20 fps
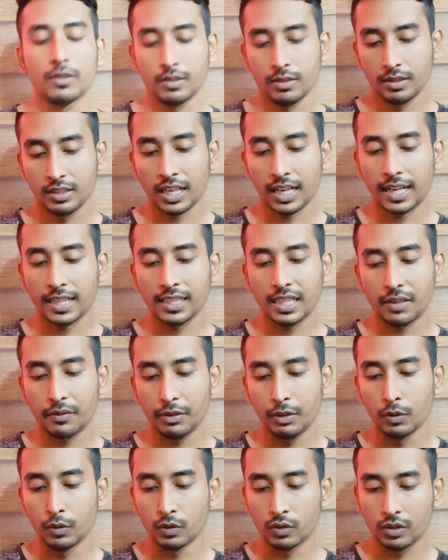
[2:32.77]
চার হাজার
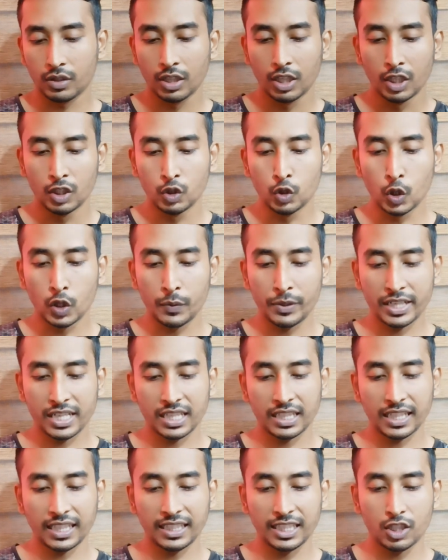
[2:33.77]
ভিউস নোটিফিকেশান
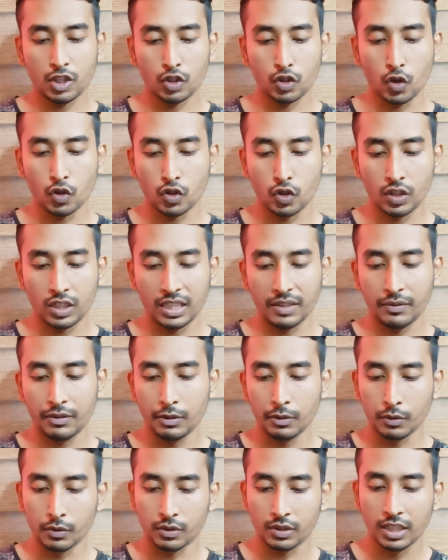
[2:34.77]
থেকে তিনশো চৌষট্টি
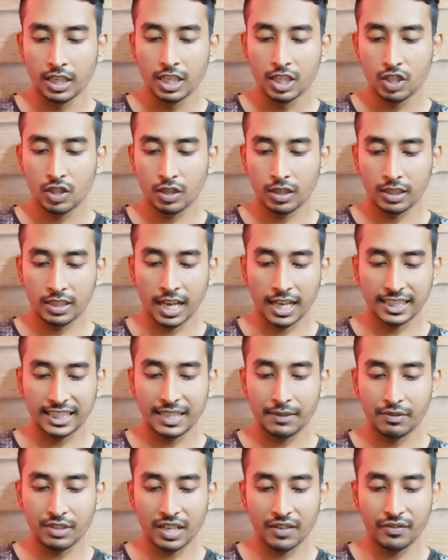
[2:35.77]
ভিউস
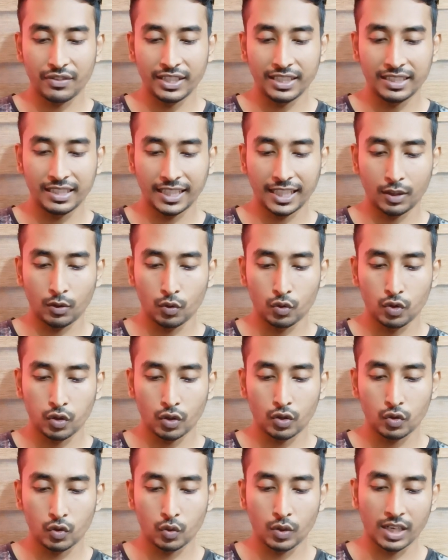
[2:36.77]
সাবস্ক্রিপশান ফিড থেকে দুশো
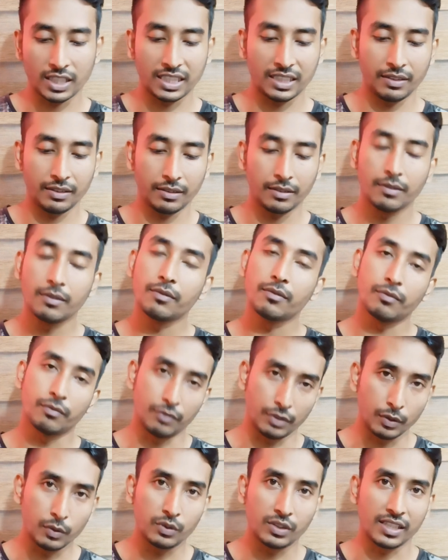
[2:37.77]
চুরাশি
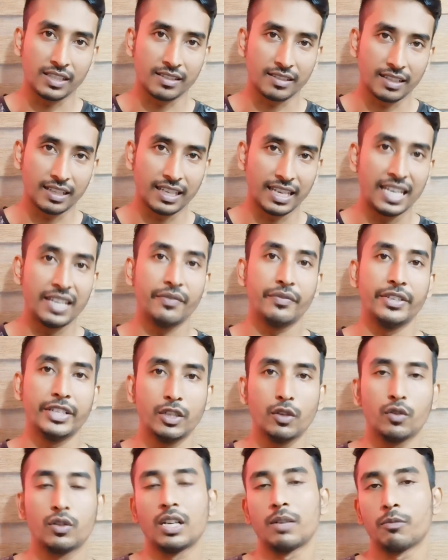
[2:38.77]
ভিউস এসছে এই
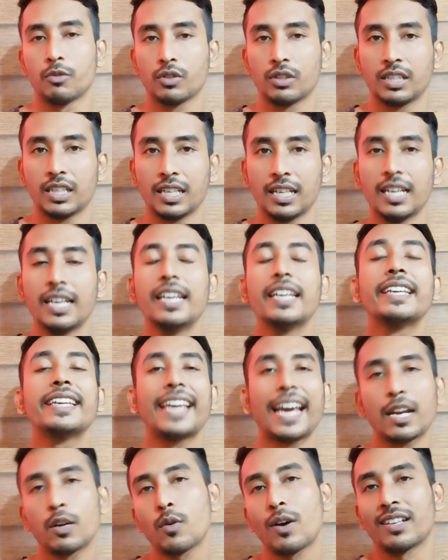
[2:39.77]
ভিডিওটার মধ্যে
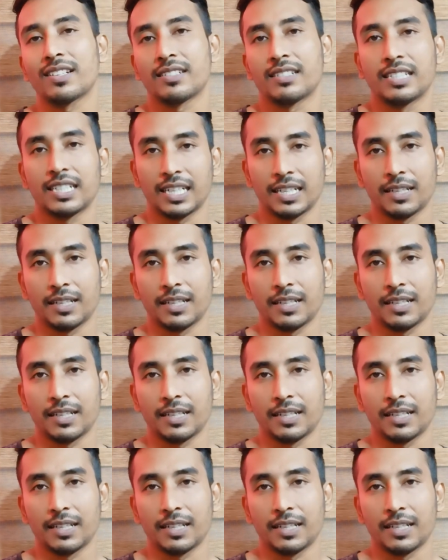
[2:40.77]
কেন আসছে